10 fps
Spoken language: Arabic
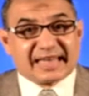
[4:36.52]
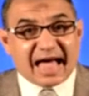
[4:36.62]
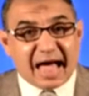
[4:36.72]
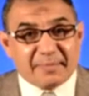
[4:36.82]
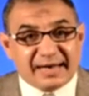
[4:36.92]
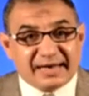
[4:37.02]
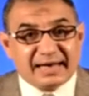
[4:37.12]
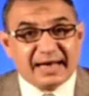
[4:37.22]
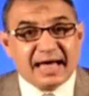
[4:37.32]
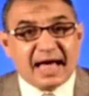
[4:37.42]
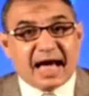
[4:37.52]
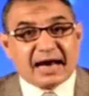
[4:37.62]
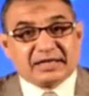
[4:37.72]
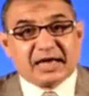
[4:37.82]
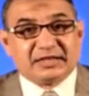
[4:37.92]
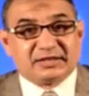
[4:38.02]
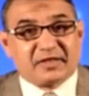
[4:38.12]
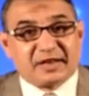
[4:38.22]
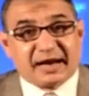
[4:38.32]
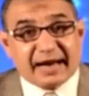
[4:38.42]
كامل علشان
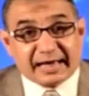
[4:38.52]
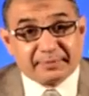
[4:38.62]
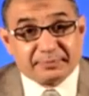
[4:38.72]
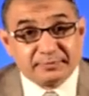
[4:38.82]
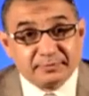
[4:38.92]
ينتظر الراكب